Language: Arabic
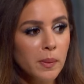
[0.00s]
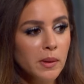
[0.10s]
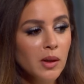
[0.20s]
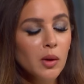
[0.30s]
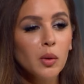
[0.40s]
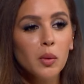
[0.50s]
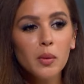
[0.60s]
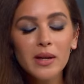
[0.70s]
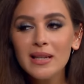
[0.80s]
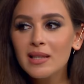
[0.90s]
اب
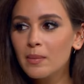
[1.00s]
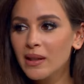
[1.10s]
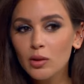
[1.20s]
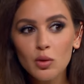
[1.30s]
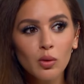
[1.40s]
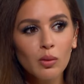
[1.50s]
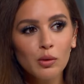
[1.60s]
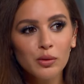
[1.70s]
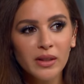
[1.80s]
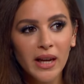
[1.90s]
وسمعت صوت
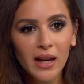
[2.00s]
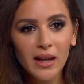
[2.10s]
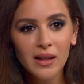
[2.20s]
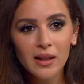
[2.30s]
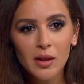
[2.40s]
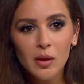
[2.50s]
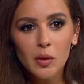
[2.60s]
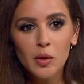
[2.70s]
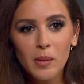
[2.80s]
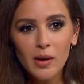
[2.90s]
المفتاح
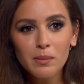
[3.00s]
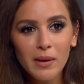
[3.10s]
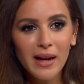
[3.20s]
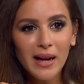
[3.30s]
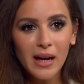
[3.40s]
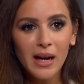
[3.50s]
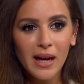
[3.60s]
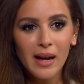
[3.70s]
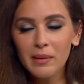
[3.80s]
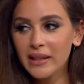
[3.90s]
وبقعد بقى
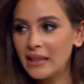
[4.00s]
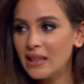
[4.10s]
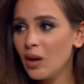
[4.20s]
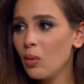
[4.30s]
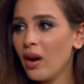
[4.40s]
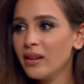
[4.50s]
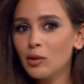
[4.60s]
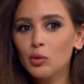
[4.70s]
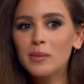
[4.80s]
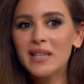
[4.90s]
اعمل كده واعيط